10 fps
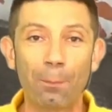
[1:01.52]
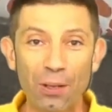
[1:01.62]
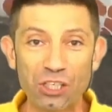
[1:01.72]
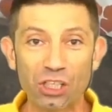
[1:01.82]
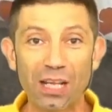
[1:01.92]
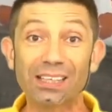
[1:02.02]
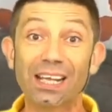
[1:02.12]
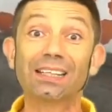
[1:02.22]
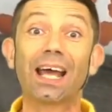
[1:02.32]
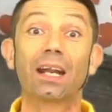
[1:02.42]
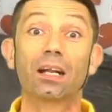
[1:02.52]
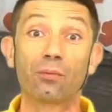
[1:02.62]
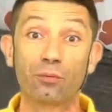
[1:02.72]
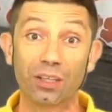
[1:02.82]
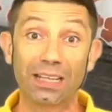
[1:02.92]
capacità di andare a
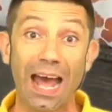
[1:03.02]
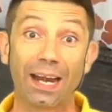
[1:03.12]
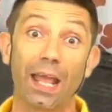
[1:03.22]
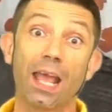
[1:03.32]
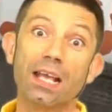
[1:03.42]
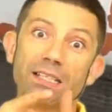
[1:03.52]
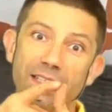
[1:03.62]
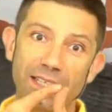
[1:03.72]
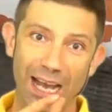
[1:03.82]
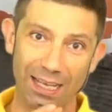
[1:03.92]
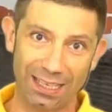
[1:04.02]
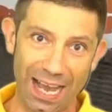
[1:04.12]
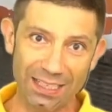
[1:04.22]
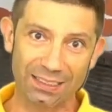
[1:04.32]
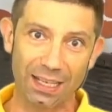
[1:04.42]
raffreddare sia il
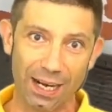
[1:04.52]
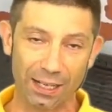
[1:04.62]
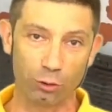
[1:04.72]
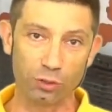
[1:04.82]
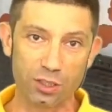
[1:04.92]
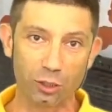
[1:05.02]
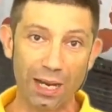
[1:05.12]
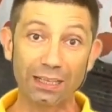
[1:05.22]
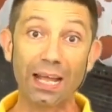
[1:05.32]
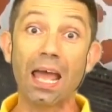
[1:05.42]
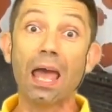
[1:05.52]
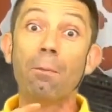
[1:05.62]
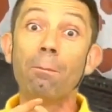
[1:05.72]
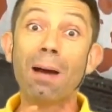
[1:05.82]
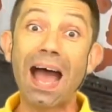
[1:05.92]
gas dell'aria condizionata
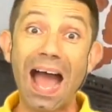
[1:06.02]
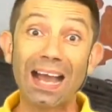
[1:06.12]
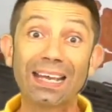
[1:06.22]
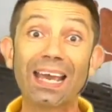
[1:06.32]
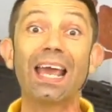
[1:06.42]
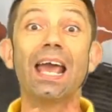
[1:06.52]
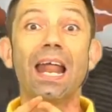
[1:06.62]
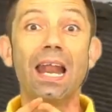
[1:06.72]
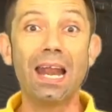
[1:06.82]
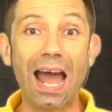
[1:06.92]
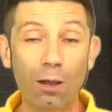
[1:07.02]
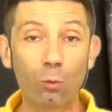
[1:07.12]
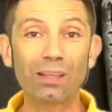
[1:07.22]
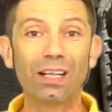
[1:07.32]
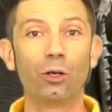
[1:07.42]
ma anche
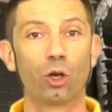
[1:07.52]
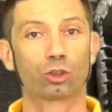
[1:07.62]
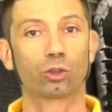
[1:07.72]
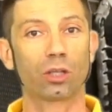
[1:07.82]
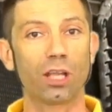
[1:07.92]
l'acqua del nostro